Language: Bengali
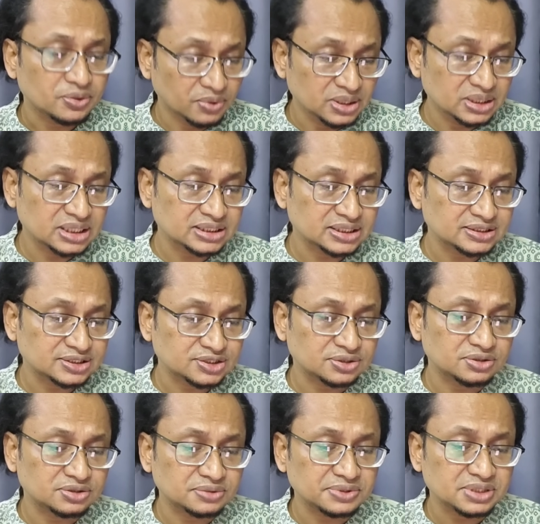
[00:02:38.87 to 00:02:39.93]
গোয়েন্দা সংস্থার
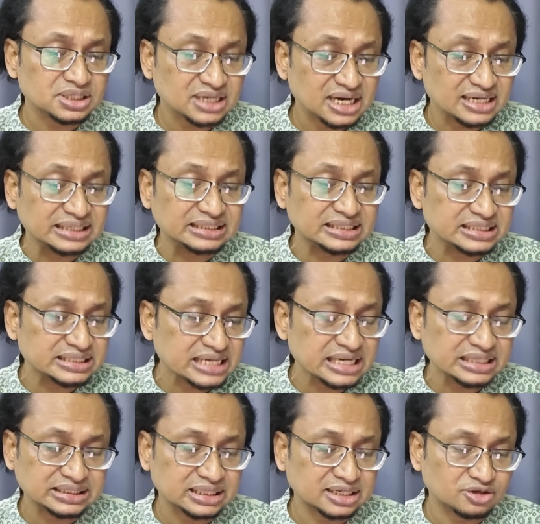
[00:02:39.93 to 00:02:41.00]
সদস্যদের বিরুদ্ধে টার্গেটেড
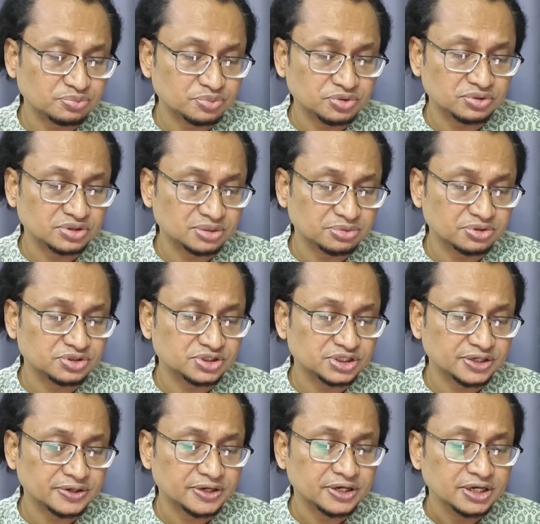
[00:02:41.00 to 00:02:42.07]
স্যাংশন আরোপ করতে
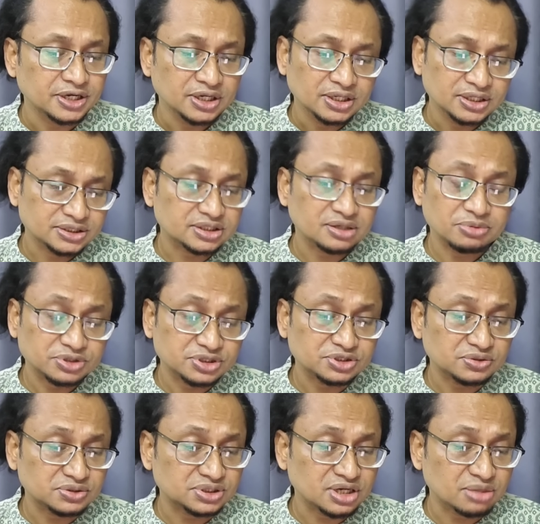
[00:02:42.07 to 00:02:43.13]
বলছেন যেটা বলছে
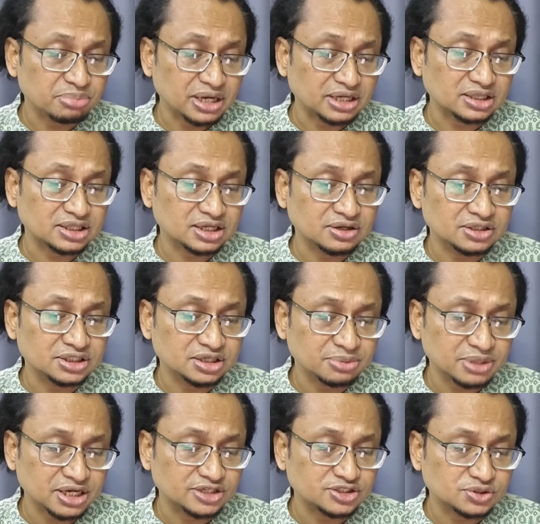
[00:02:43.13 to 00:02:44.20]
শক্তিশালী বার্তা
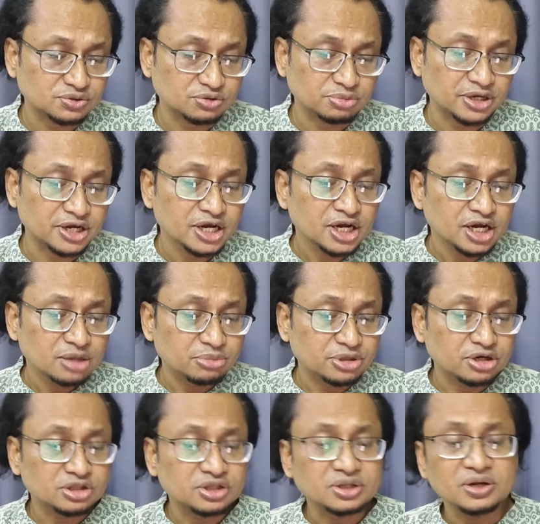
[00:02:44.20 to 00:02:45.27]
হিসাবে কাজ করবে
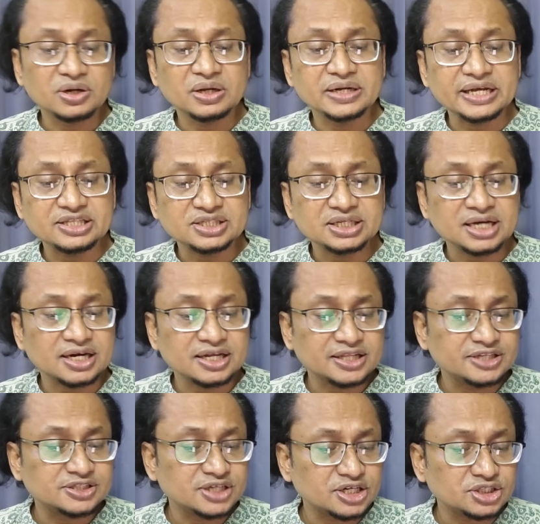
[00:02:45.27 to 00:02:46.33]
বিরোধী দলীয় নেত্রী
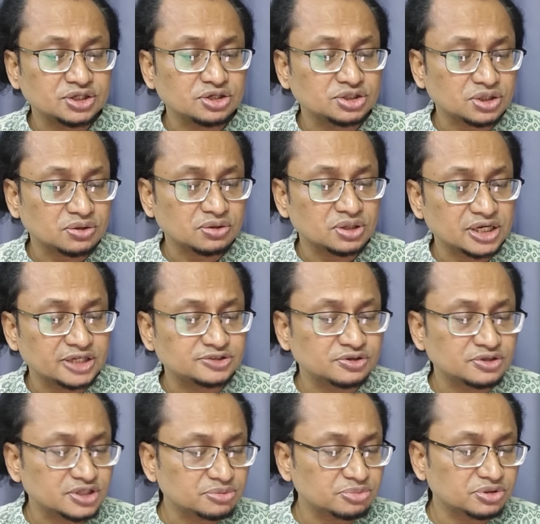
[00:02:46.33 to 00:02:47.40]
খালেদা জিয়া সহ সকল
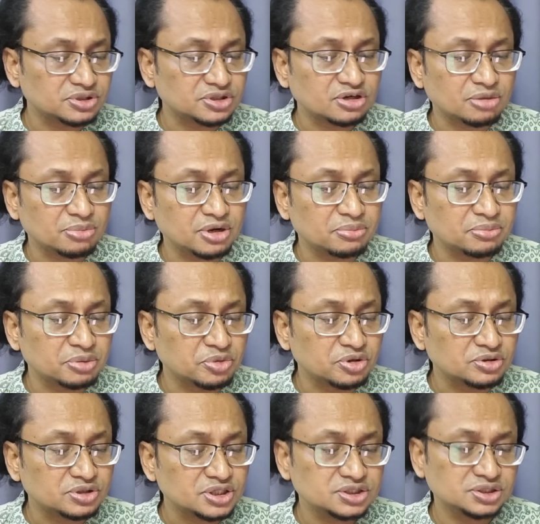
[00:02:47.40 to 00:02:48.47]
রাজনৈতিক বন্দীদের অবিলম্বে
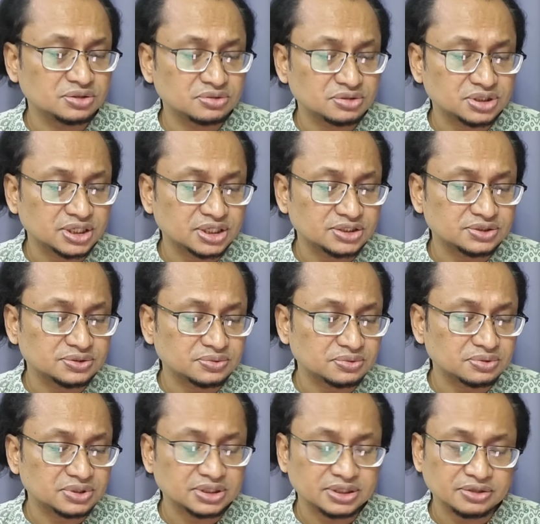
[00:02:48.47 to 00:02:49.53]
মুক্তির জন্য সাহায্য
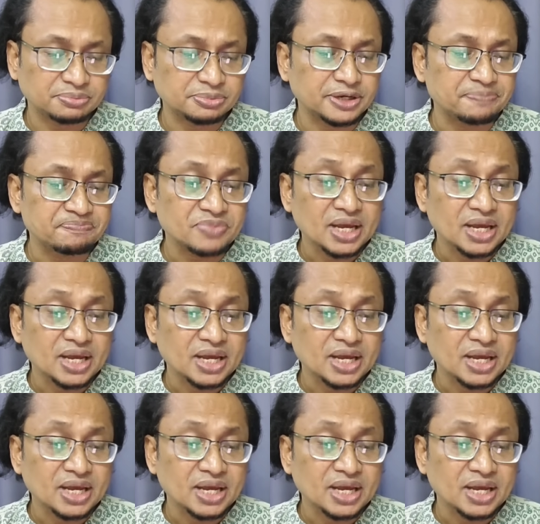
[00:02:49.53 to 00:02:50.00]
করতে হবে